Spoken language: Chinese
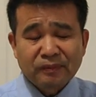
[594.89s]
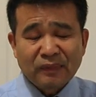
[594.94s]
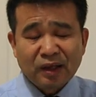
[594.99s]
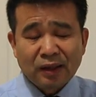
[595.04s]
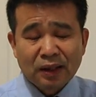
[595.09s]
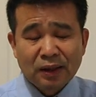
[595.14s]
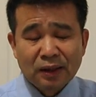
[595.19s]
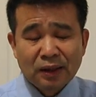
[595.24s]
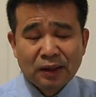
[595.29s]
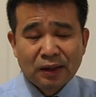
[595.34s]

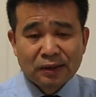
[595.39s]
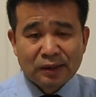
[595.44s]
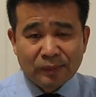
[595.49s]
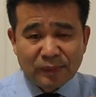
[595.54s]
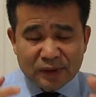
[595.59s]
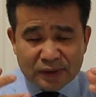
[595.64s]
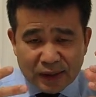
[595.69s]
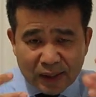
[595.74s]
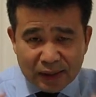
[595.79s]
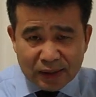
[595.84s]
OK，那
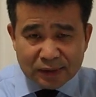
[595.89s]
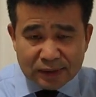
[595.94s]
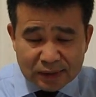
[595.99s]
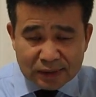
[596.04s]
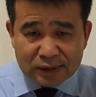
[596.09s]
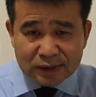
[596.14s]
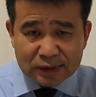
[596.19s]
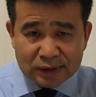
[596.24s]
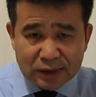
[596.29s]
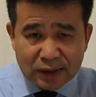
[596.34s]
么这个
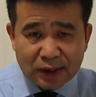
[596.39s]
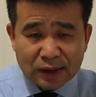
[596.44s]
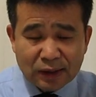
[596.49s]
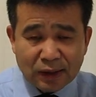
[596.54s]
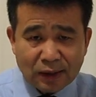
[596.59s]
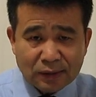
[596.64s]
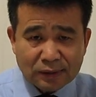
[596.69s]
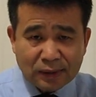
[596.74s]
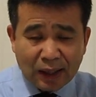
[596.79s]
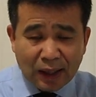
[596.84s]
体系里
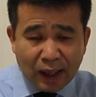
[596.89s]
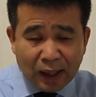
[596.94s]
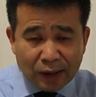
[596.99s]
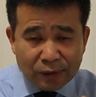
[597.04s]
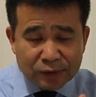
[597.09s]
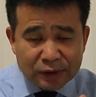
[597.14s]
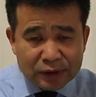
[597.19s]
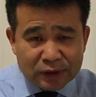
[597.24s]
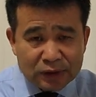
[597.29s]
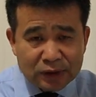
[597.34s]
呢，它
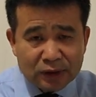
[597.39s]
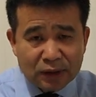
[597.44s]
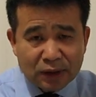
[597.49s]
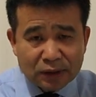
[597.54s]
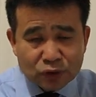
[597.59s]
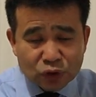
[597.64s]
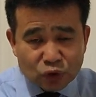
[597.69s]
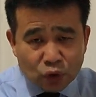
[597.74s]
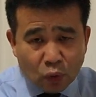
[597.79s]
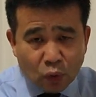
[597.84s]
有一
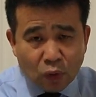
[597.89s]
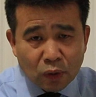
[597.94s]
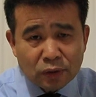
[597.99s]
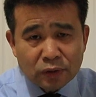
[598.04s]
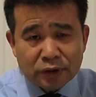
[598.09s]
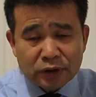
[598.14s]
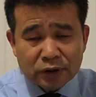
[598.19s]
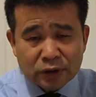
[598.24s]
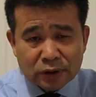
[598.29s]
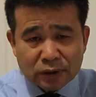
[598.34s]
个
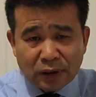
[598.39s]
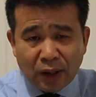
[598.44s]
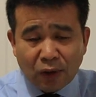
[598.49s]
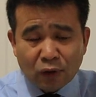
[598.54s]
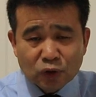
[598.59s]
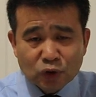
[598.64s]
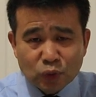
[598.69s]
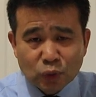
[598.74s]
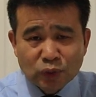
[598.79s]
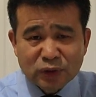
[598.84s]
从始
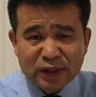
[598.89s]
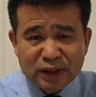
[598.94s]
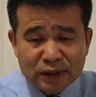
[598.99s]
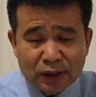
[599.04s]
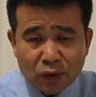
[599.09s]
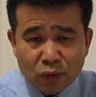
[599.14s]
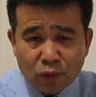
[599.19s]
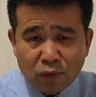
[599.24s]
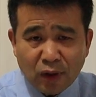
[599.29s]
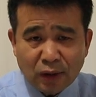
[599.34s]
到终的一
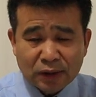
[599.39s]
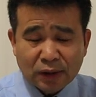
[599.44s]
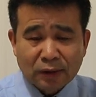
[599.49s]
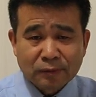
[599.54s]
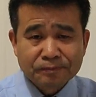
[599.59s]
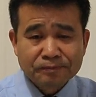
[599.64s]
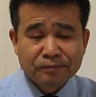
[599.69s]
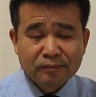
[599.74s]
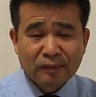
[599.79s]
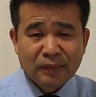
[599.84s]
个过程。